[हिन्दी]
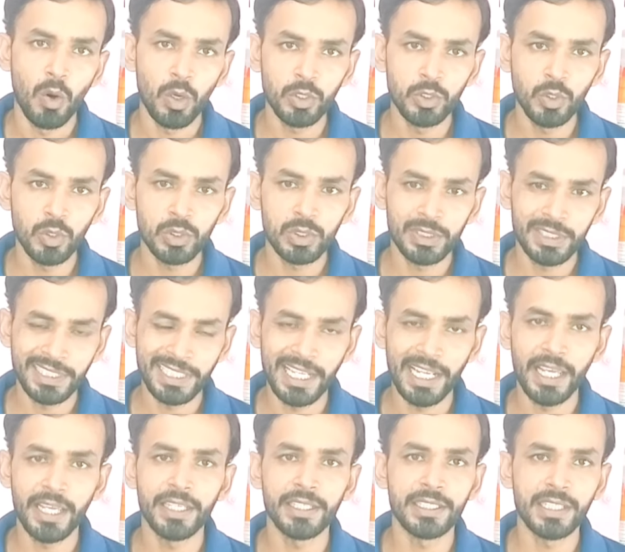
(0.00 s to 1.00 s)
और जो
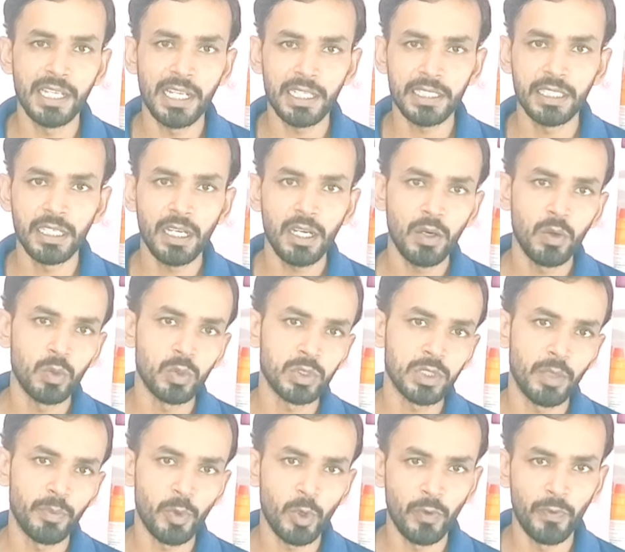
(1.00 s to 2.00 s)
सिलाई सिला था
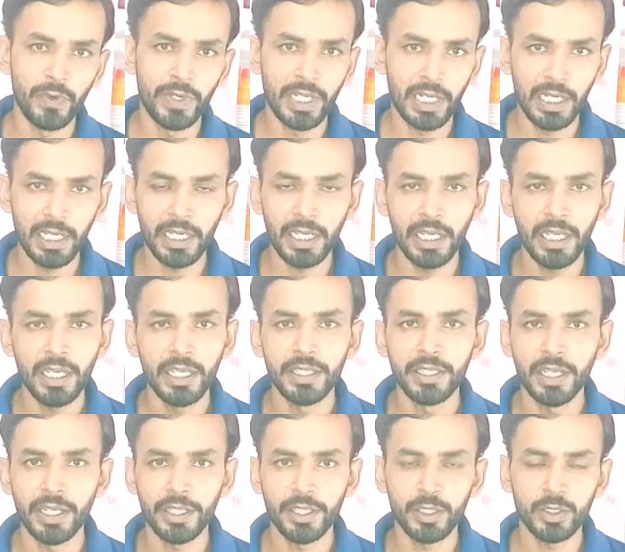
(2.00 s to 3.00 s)
उसका प्रॉफिट अलग है
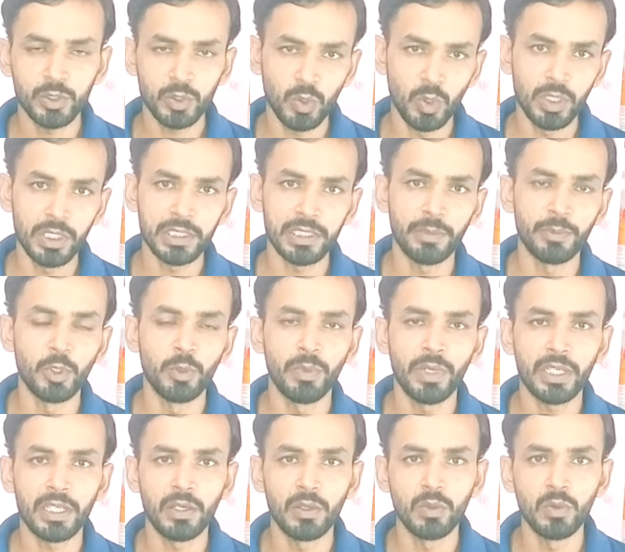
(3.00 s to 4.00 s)
यानी कि शॉर्ट शब्दों
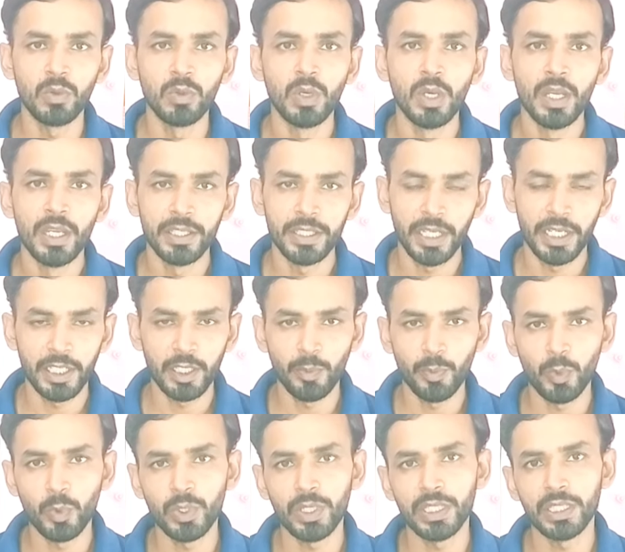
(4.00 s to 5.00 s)
में कहूँ यानी कि
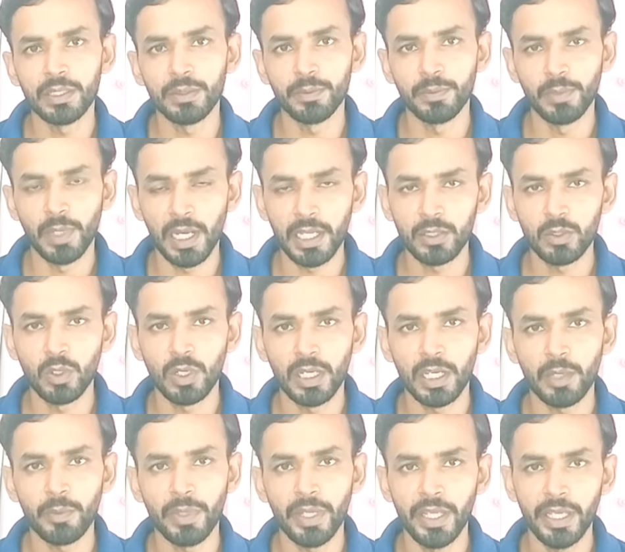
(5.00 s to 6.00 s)
पूरी बात को
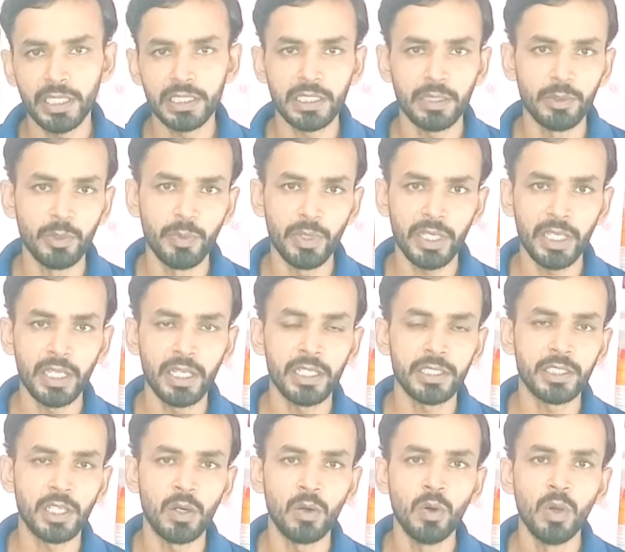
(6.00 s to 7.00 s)
अगर मैं एक शब्द में
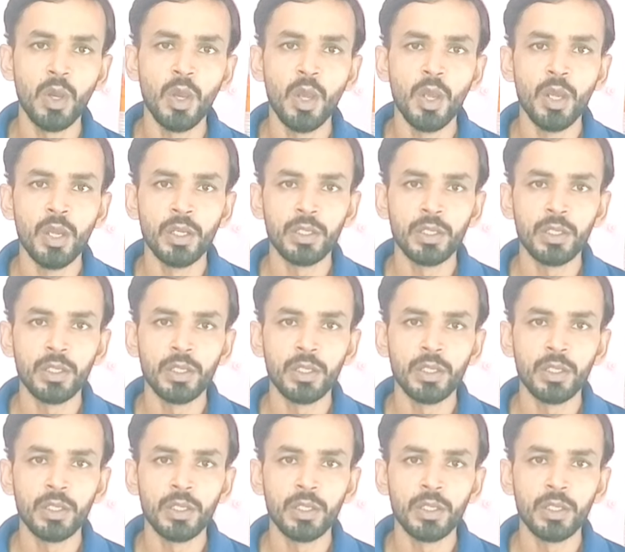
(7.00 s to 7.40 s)
कहना चाहूँ